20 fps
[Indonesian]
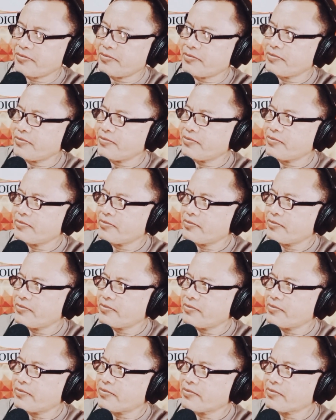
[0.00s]
Selamat
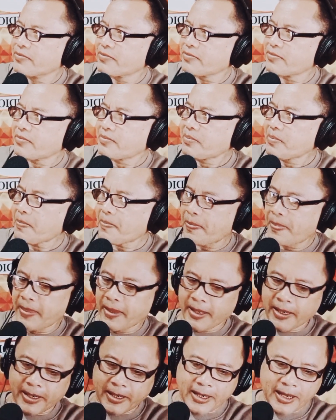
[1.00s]
siang.
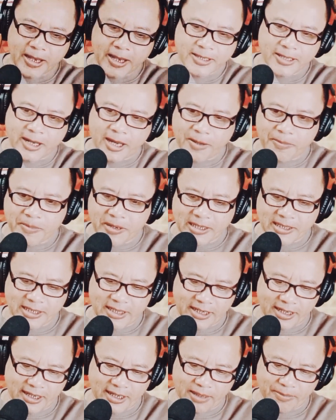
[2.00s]
Ya, selamat
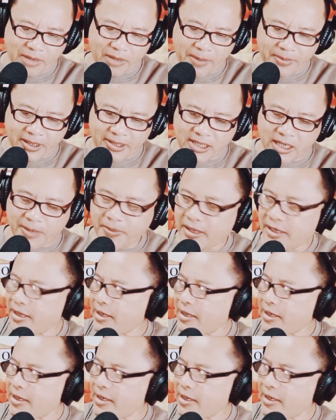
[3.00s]
siang. Maaf dengan siapa